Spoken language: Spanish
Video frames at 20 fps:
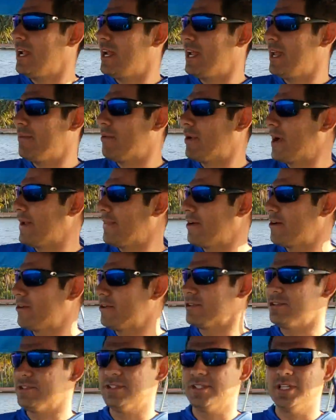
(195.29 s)
la bocana
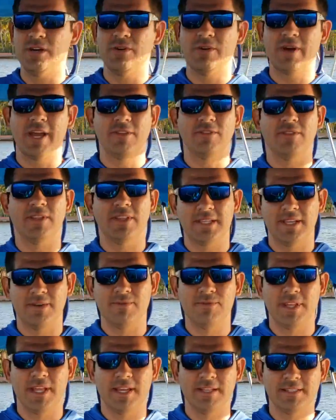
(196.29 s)
Cordoncillo que es donde se
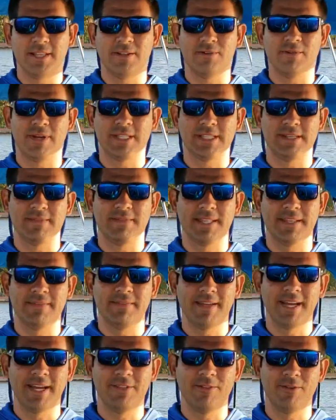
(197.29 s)
une el estero que se va
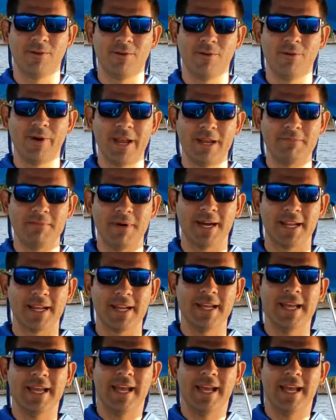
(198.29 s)
navegando con el mar,